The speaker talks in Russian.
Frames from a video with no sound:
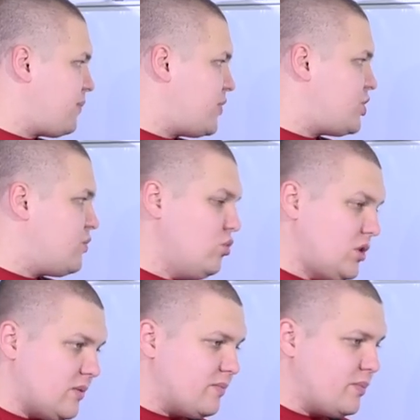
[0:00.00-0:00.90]

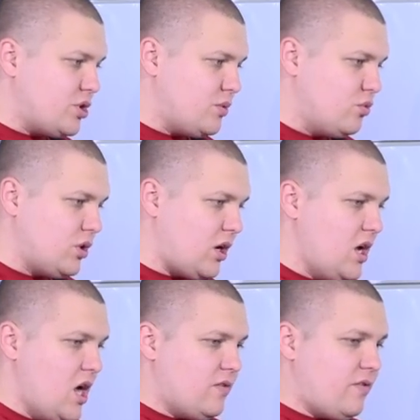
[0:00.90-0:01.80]
почему-то, почему-то
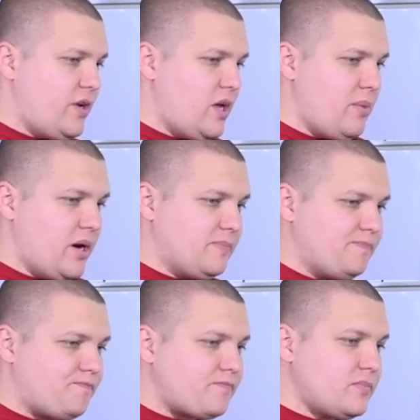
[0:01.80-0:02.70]
во время
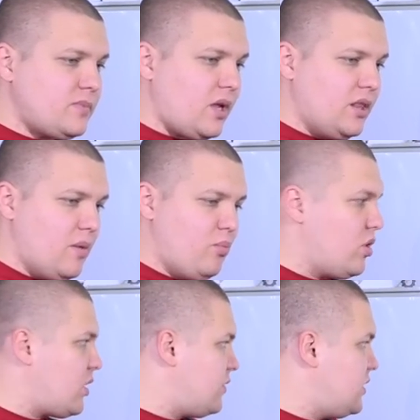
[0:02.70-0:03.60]

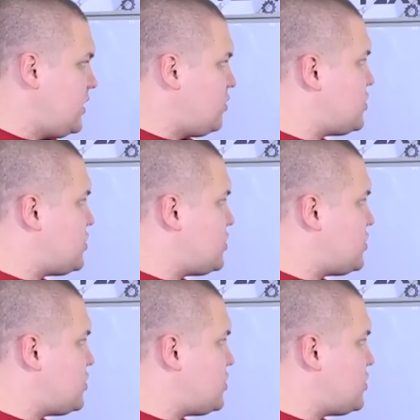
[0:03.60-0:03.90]
набора воды, то